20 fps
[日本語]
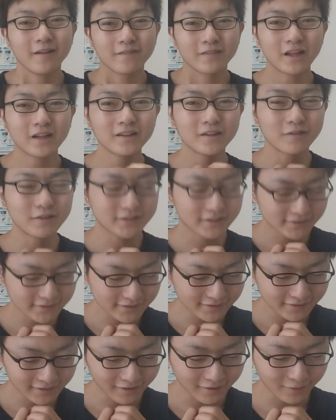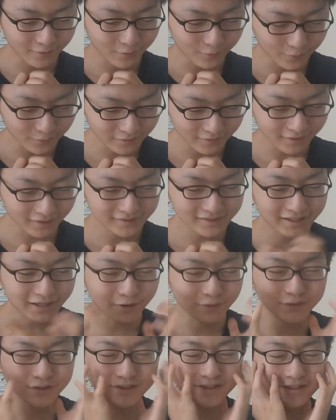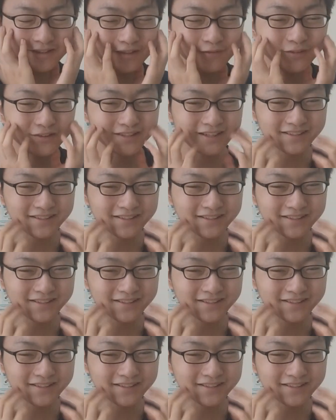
なんで私ってこんなに顔の作りも